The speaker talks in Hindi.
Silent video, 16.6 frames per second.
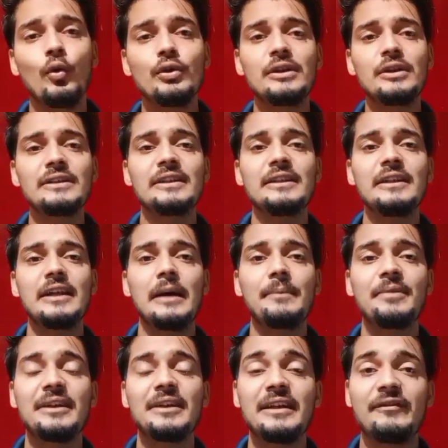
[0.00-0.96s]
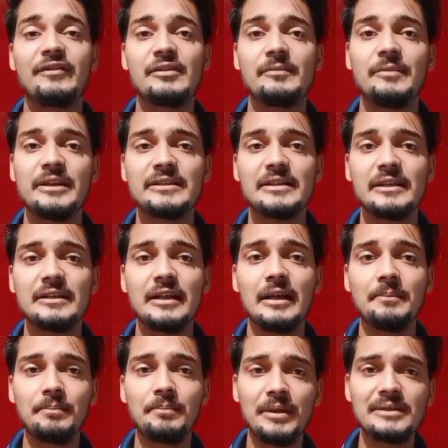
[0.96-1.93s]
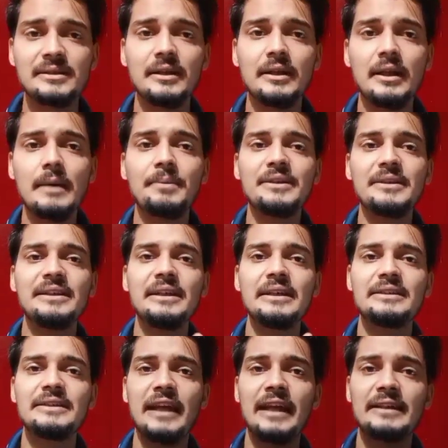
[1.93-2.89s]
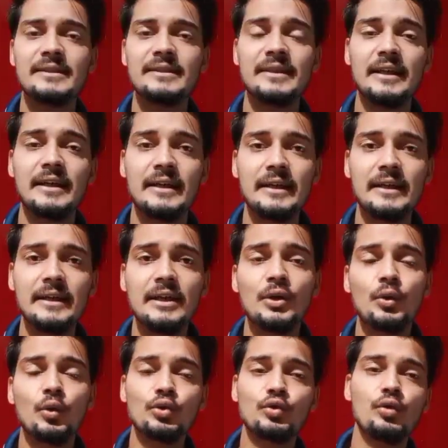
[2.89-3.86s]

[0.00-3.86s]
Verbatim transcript: उनके जरिए आप ये गिफ्ट्स भेज सकते हैं पर्सनल आप किसी के चैट्स देख रहे हैं